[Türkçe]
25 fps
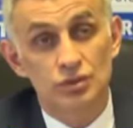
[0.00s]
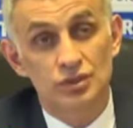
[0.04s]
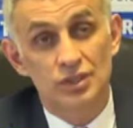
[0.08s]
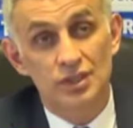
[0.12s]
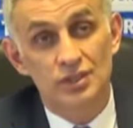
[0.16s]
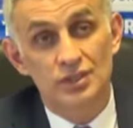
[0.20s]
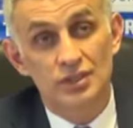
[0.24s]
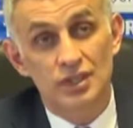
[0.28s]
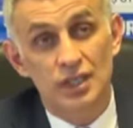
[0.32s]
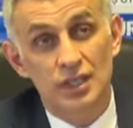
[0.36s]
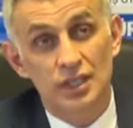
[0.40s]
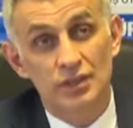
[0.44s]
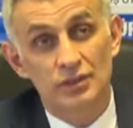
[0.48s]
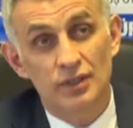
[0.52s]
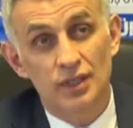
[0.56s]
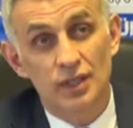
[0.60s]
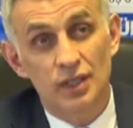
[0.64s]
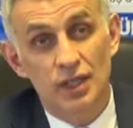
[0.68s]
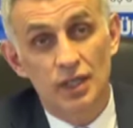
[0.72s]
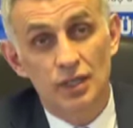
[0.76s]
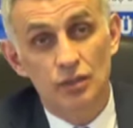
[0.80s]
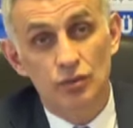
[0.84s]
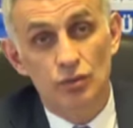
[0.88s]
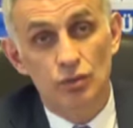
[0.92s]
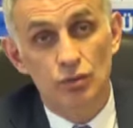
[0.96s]
cezayı ve
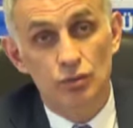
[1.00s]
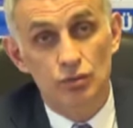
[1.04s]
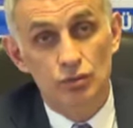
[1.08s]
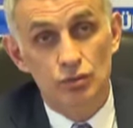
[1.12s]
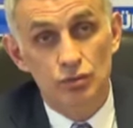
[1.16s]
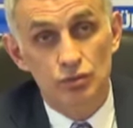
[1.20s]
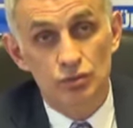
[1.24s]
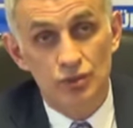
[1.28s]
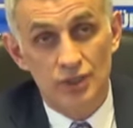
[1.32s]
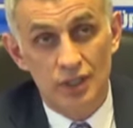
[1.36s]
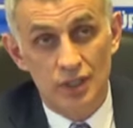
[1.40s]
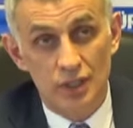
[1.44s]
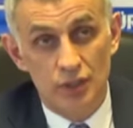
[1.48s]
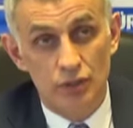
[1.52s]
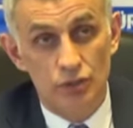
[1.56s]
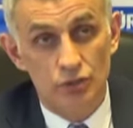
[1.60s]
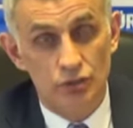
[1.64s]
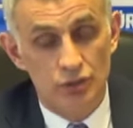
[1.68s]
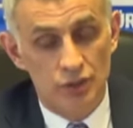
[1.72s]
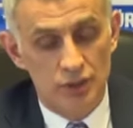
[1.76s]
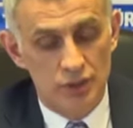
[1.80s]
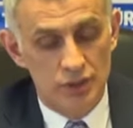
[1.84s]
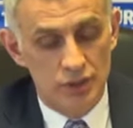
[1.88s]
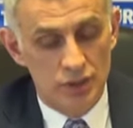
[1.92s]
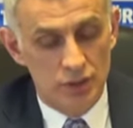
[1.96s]
layık olduğunuz yere
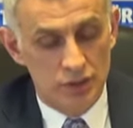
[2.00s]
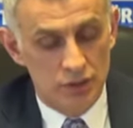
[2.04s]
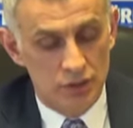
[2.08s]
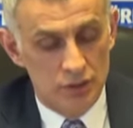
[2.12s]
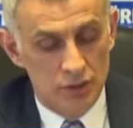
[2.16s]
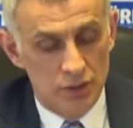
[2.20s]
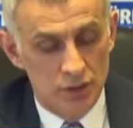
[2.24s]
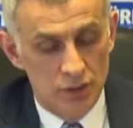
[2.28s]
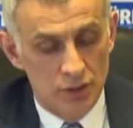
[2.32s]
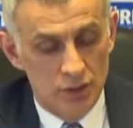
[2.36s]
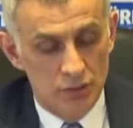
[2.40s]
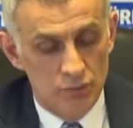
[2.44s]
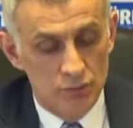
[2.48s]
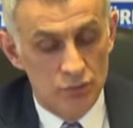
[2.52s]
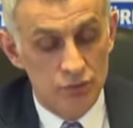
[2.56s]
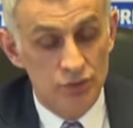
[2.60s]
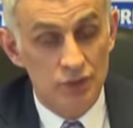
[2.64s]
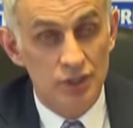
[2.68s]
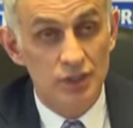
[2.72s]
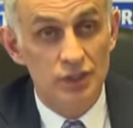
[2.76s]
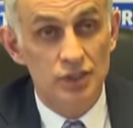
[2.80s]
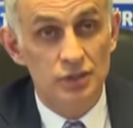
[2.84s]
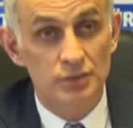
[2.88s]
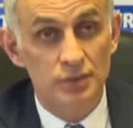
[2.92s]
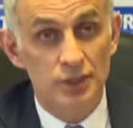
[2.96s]
gönderecektir.
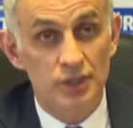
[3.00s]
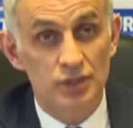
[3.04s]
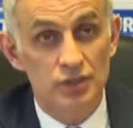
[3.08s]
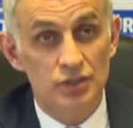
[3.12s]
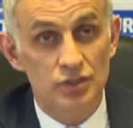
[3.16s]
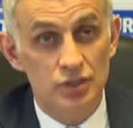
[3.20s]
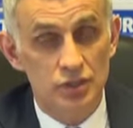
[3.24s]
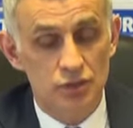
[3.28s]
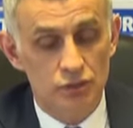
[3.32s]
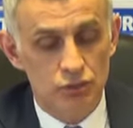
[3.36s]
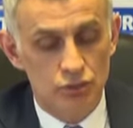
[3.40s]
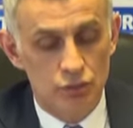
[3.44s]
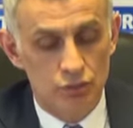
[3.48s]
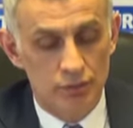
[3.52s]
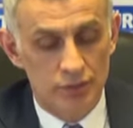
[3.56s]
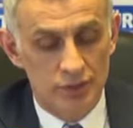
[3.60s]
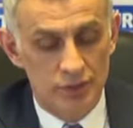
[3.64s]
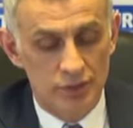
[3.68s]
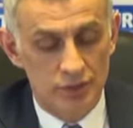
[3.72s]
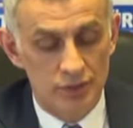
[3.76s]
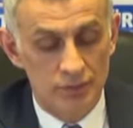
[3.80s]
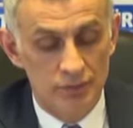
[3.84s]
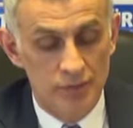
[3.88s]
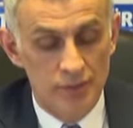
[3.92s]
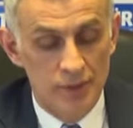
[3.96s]
Bundan hiçbir endişeniz
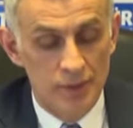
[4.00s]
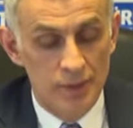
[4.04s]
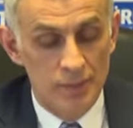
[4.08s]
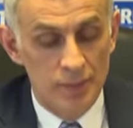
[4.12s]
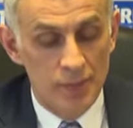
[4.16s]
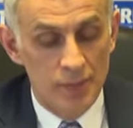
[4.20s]
olmasın.